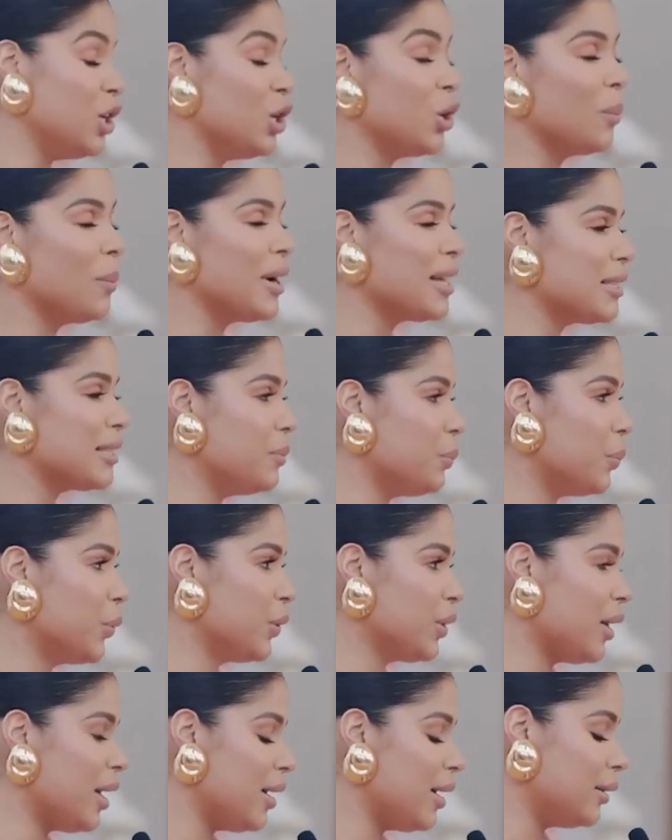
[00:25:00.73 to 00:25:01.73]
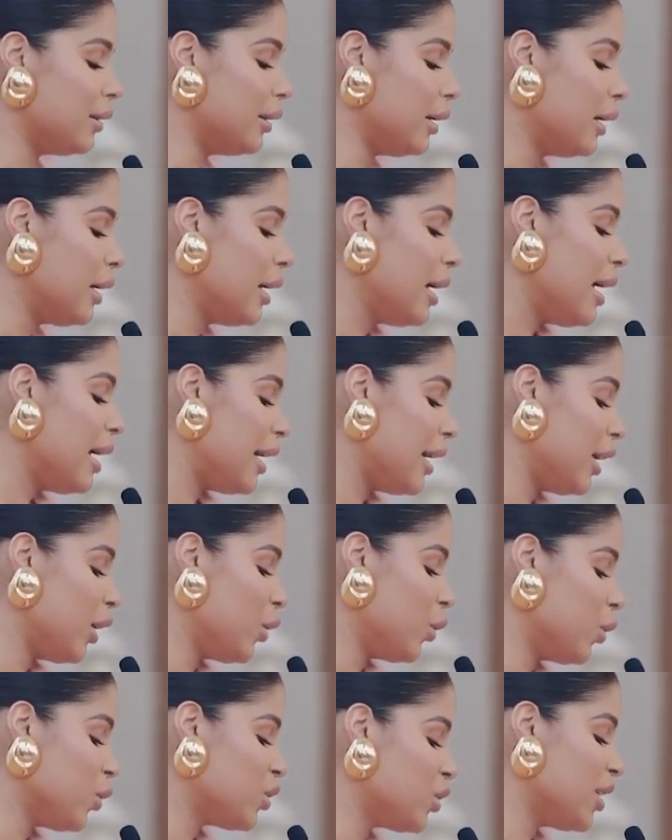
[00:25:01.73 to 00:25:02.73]
Y lo más importante,
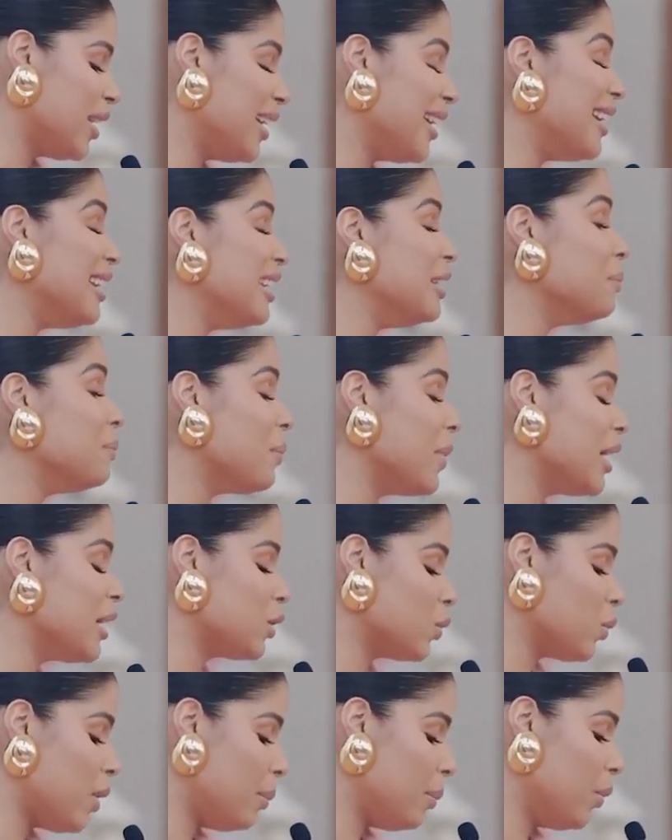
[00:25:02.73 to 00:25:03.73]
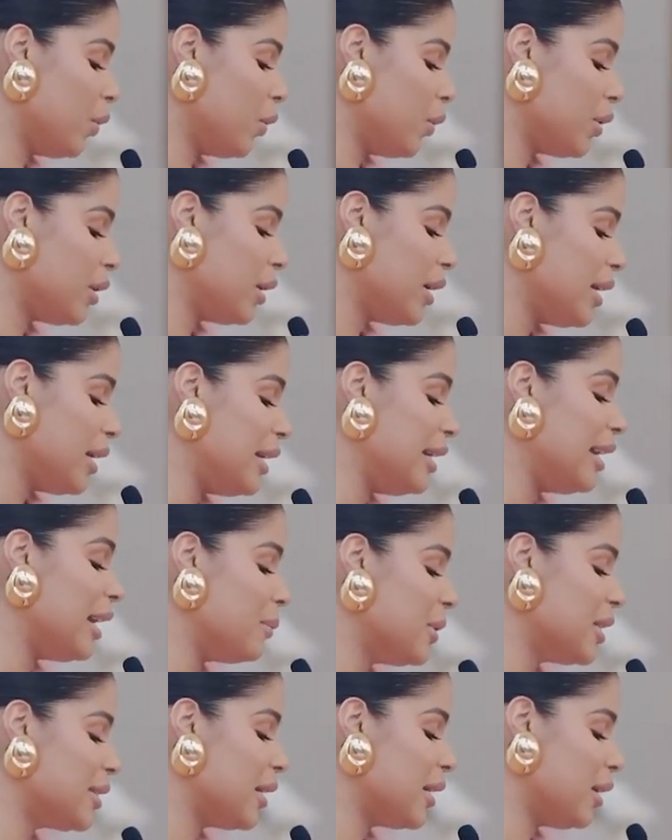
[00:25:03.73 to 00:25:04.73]
reconocer el inmenso amor y
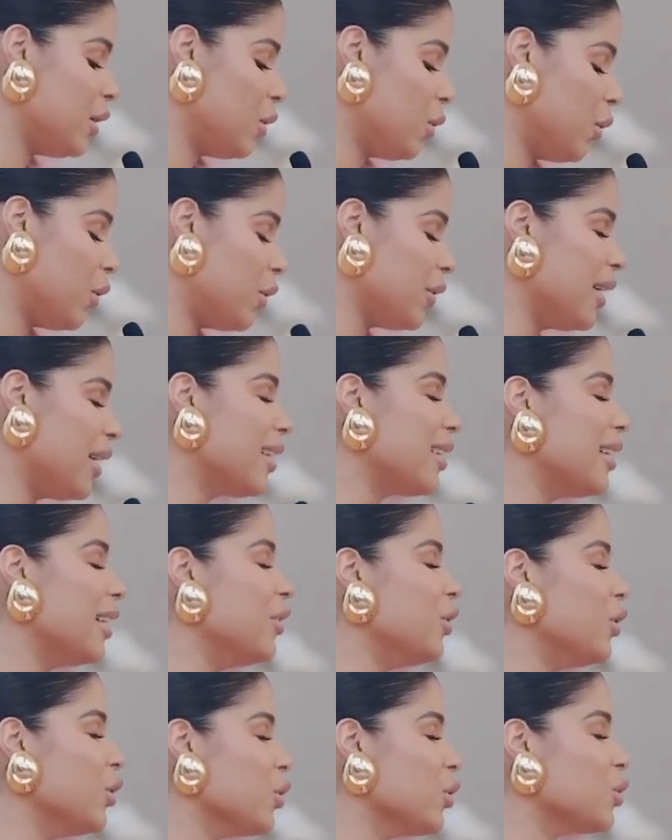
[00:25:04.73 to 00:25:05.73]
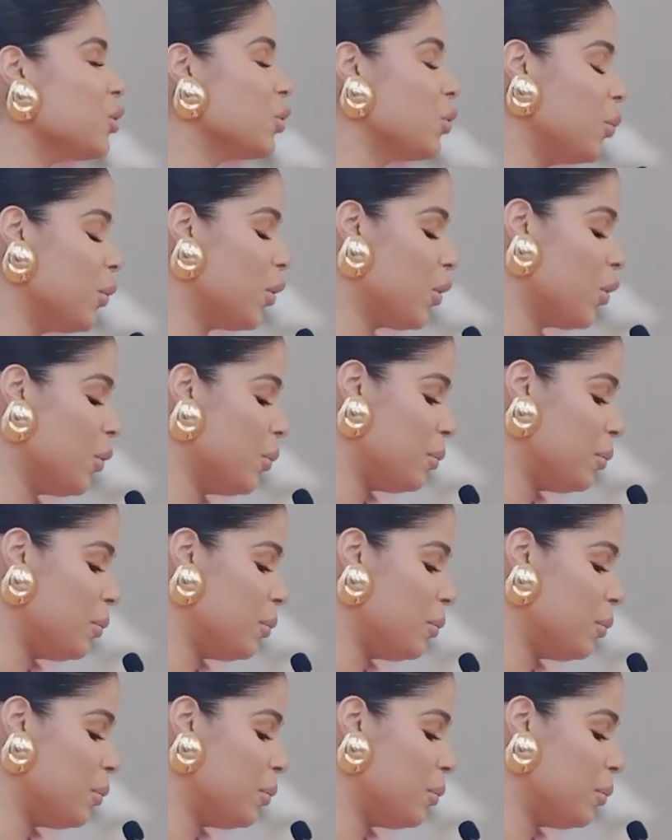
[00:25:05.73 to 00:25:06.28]
la misericordia que Dios tuvo